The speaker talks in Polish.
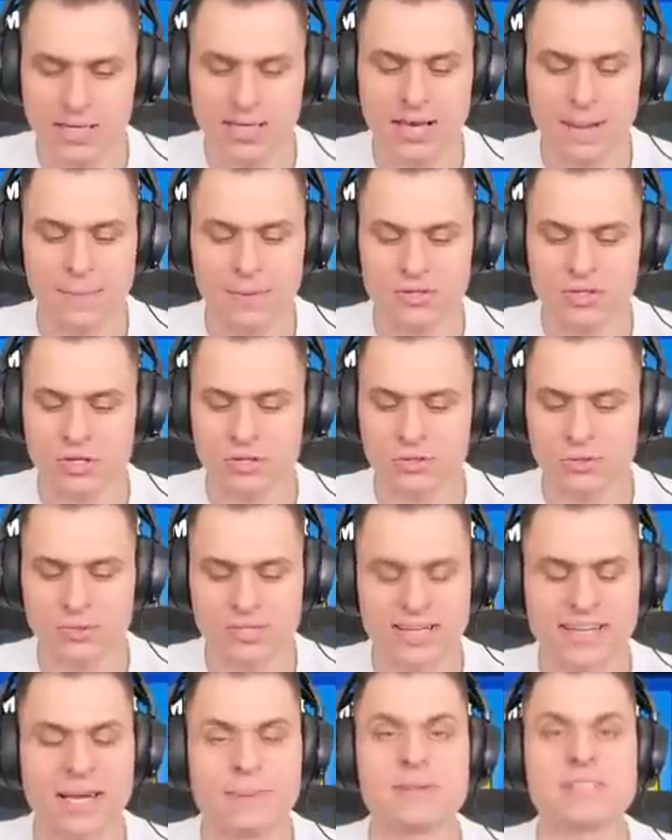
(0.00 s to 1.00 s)
I na początku
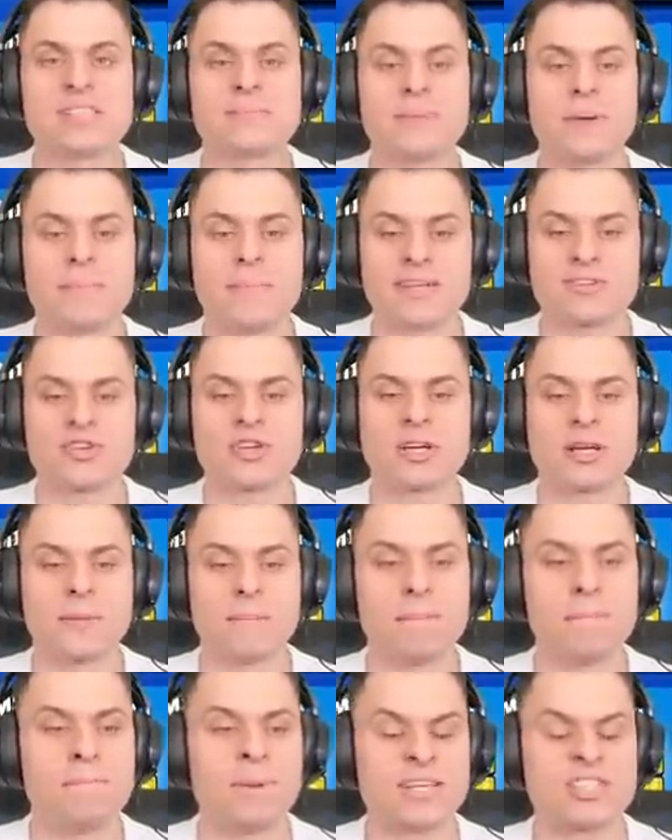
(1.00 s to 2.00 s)
zagramy sobie meczyk
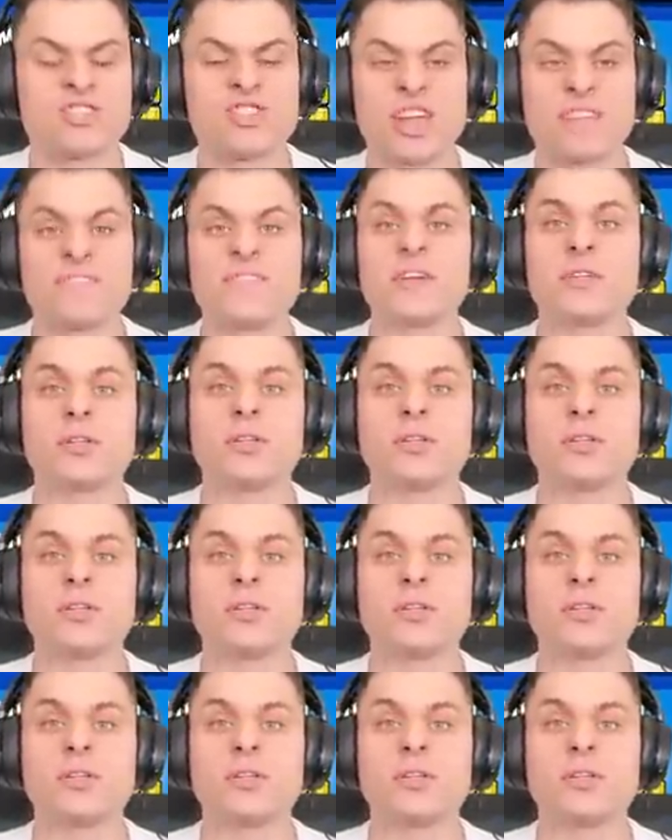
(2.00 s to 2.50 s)
bez żadnych